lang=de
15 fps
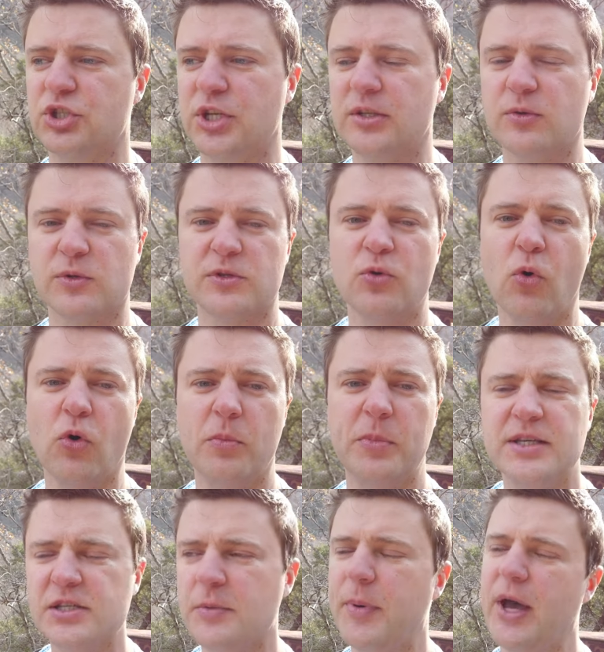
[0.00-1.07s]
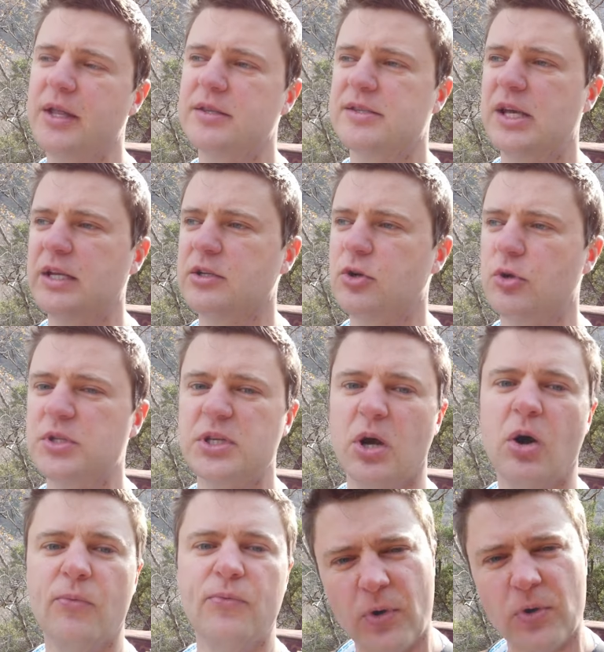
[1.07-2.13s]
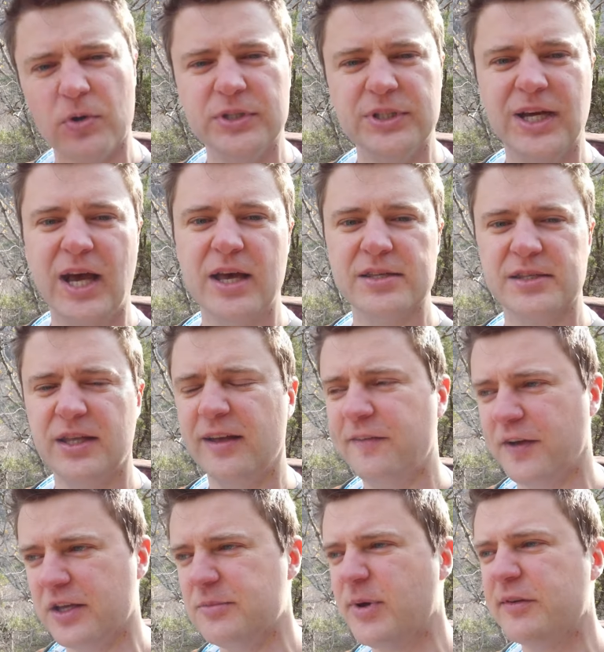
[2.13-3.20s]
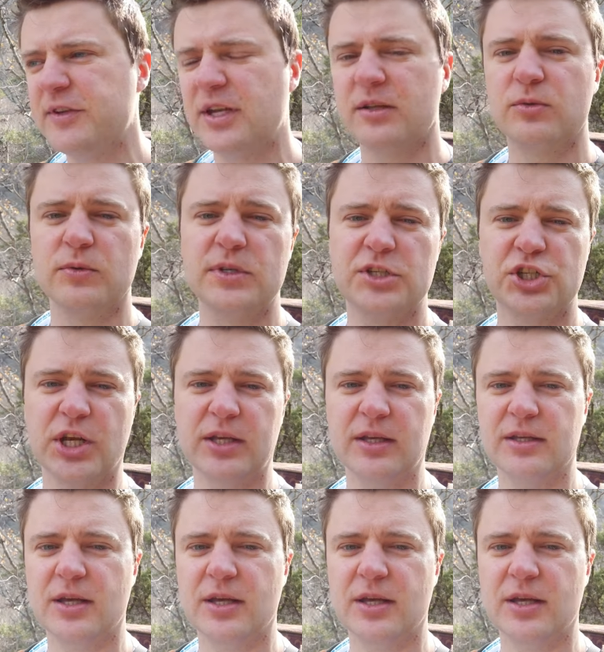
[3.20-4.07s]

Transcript: Stethoskop, diese beiden Sachen könnt ihr auf euren Reisen einfach immer wieder durchchecken.